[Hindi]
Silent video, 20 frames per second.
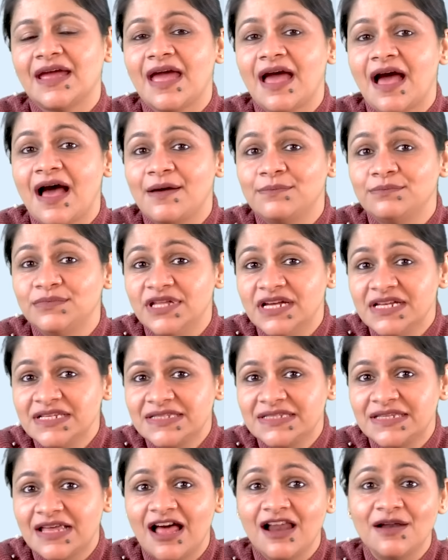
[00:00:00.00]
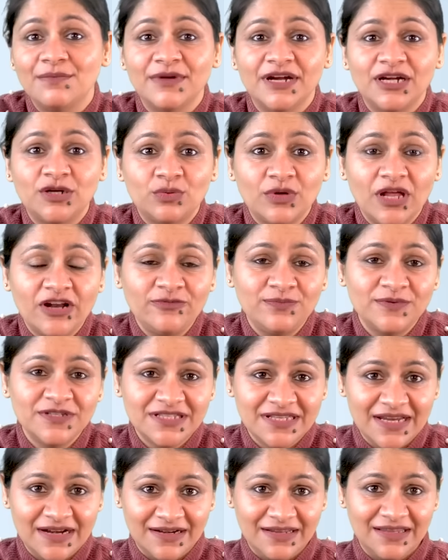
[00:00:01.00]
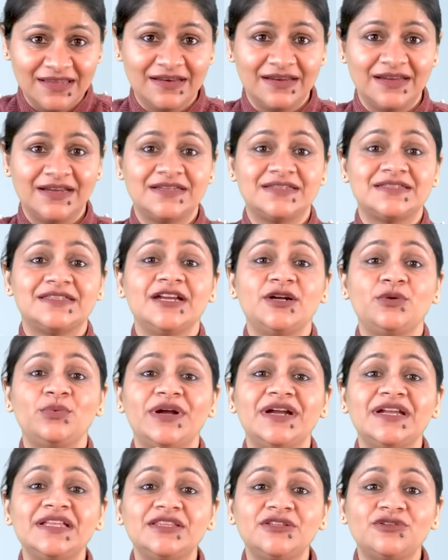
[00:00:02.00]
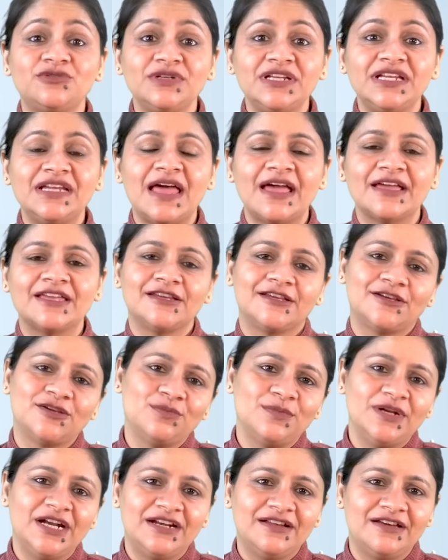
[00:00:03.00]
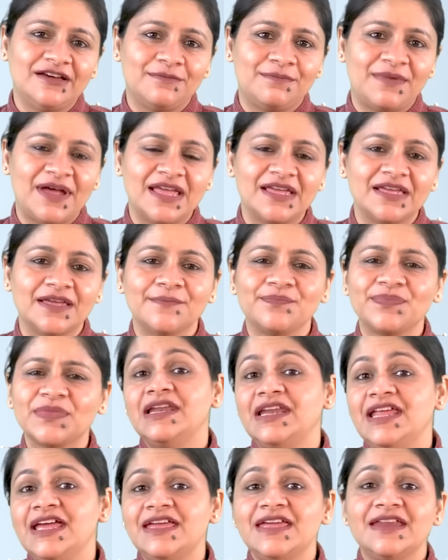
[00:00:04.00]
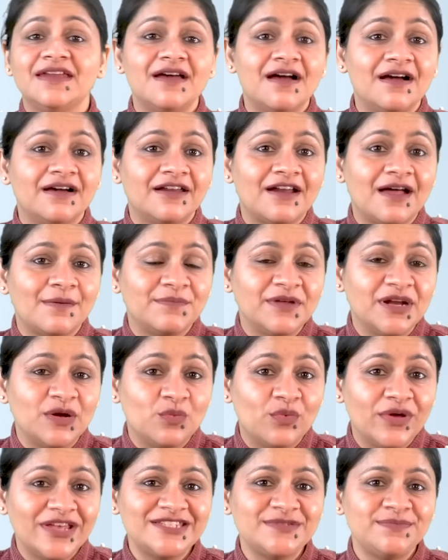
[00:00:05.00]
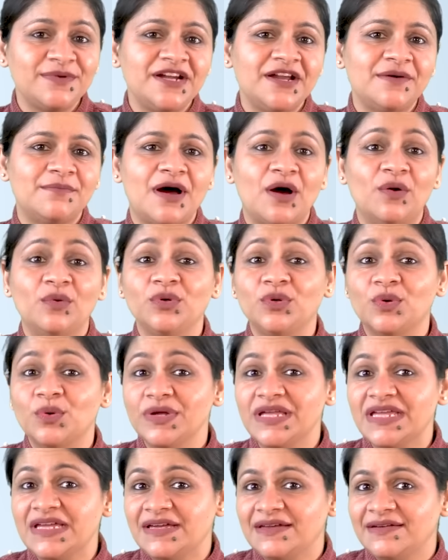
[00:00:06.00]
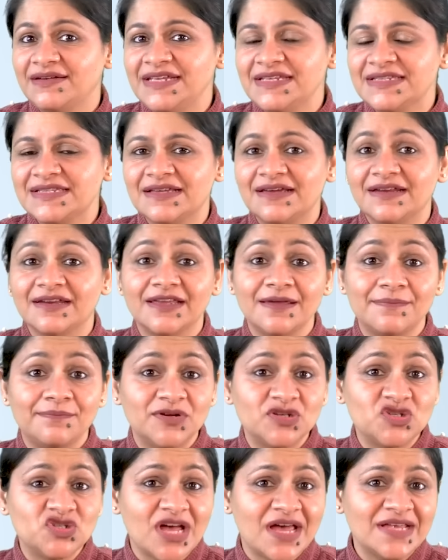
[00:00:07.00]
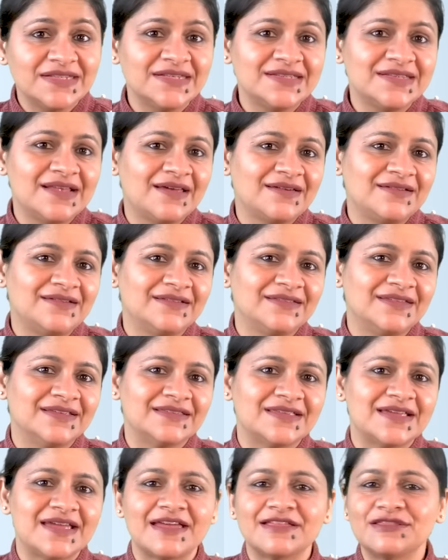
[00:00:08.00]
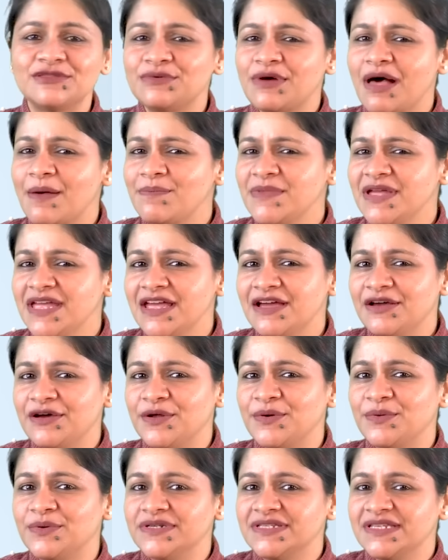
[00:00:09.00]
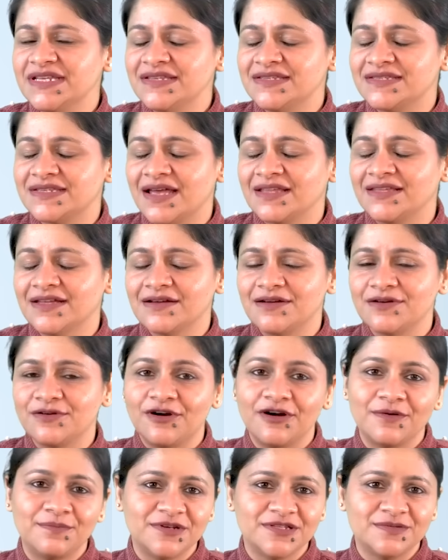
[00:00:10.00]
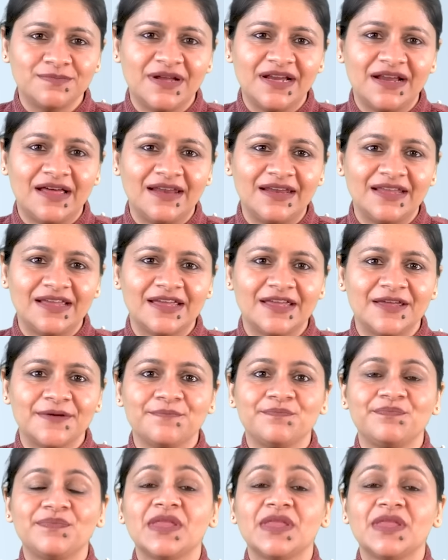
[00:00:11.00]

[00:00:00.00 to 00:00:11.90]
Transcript: हैं आप 10 साल में 12 परसेंट के रेट से 23 लाख एक्यूमुलेट कर पाएंगे लेकिन अगर आप इन्वेस्टमेंट अमाउंट को इंक्रीज करके पचास हज़ार कर देते हैं तो आप एक करोड़ से ज़्यादा का कॉर्पस बना लेंगे